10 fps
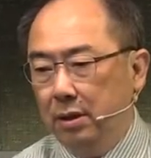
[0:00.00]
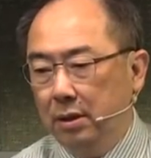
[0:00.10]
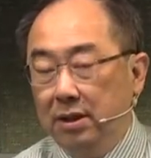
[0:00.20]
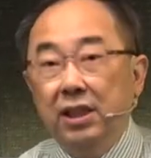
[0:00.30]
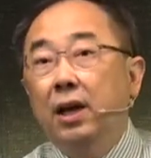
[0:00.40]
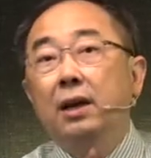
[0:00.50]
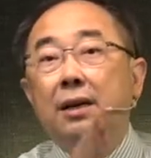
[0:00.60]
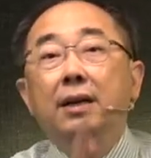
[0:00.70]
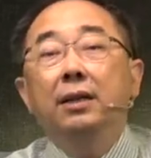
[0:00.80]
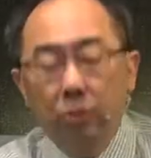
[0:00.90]
结
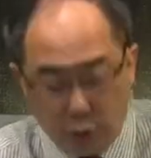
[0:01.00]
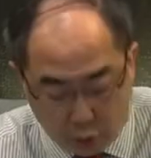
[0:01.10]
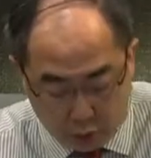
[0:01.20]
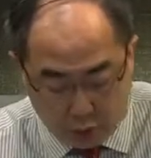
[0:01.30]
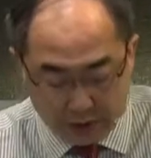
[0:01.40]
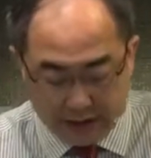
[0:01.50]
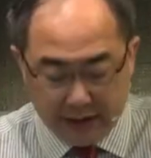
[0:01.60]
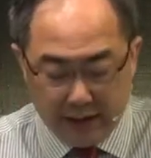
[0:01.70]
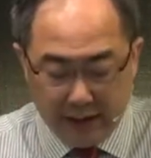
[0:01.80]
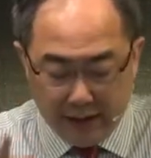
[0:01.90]
更多果
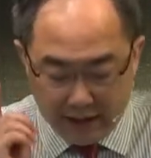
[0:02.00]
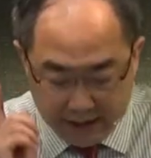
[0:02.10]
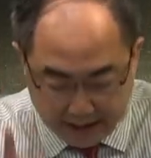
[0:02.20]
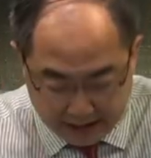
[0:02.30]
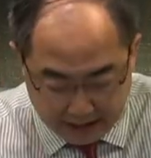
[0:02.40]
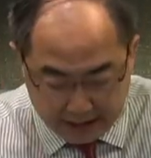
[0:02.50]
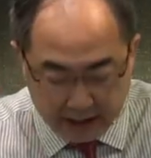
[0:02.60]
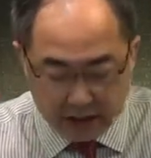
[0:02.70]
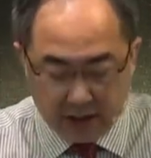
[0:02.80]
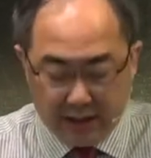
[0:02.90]
子。指的
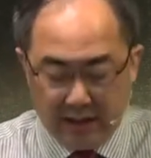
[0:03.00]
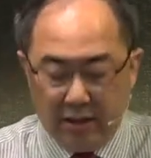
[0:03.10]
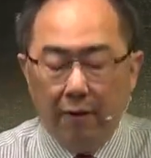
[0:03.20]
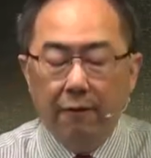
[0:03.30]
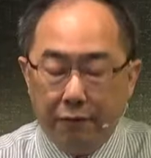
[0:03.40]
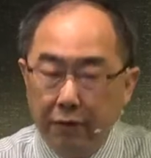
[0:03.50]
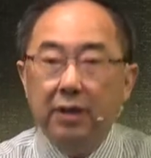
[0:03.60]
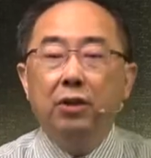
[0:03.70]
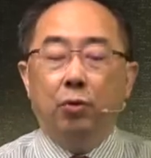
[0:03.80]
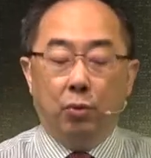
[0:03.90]
是指福
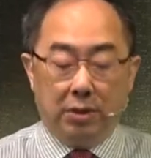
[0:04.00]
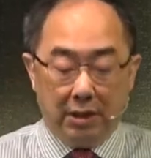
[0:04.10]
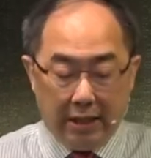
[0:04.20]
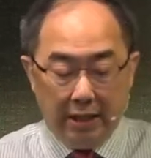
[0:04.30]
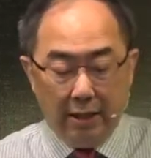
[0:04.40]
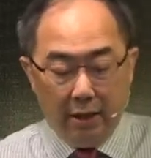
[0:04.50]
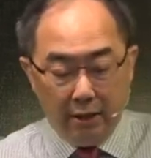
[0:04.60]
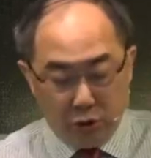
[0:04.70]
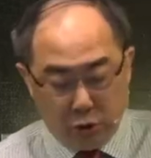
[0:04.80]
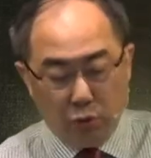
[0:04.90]
音的果子跟
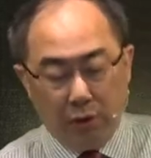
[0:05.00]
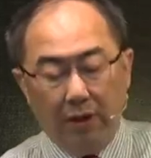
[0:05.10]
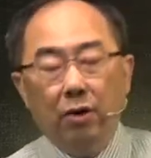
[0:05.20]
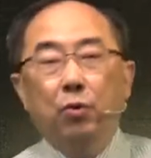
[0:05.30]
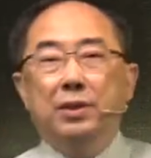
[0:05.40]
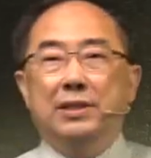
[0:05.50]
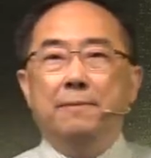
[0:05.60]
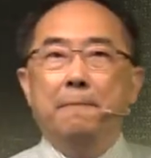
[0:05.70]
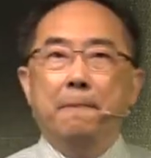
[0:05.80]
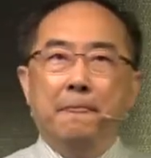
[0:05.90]
属灵的果子。
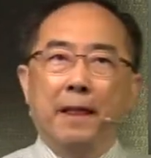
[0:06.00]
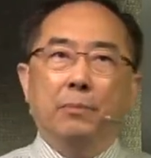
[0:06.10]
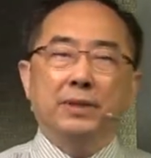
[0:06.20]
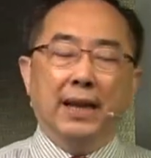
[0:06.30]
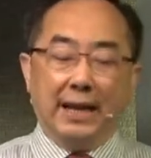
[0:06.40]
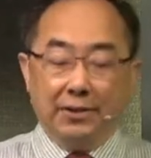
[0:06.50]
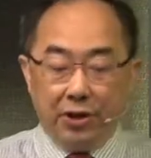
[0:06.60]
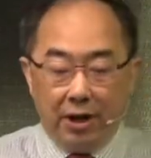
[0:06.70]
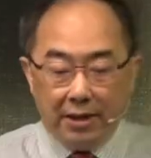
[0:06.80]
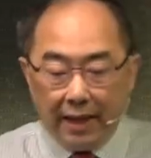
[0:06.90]
那我们先来看第
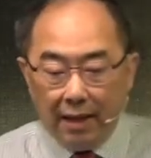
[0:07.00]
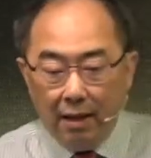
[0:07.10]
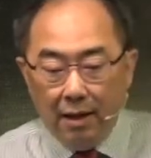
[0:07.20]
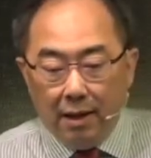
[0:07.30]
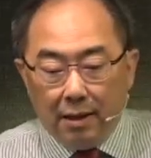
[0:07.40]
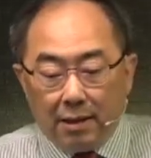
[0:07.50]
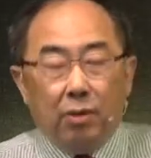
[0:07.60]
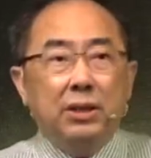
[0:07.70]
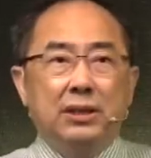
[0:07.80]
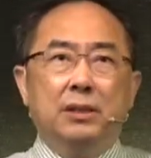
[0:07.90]
二点，那
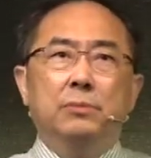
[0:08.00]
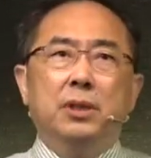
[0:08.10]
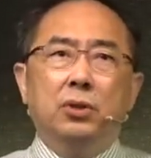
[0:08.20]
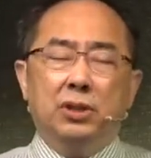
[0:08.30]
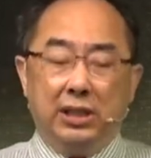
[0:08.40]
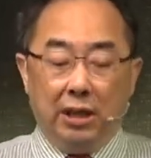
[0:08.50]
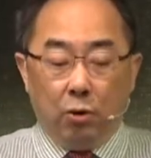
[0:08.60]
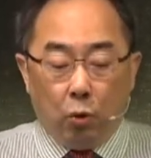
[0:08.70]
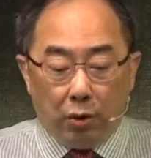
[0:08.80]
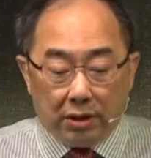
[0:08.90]
到底什么叫做结
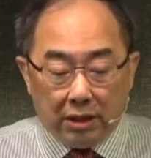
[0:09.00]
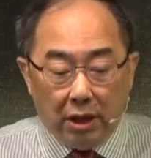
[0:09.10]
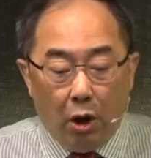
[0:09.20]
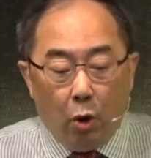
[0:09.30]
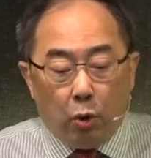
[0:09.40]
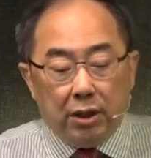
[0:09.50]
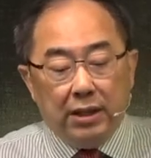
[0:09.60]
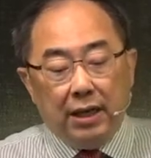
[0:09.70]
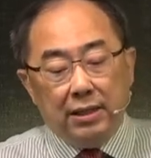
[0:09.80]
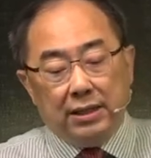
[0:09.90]
果子，或者
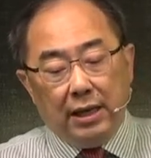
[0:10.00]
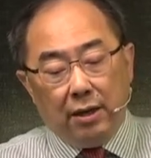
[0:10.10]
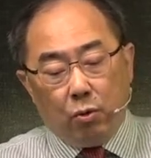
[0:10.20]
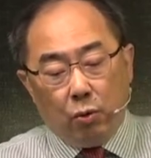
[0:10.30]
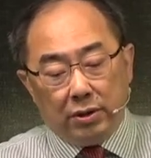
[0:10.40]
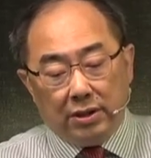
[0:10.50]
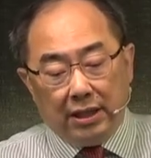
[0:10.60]
能结果子的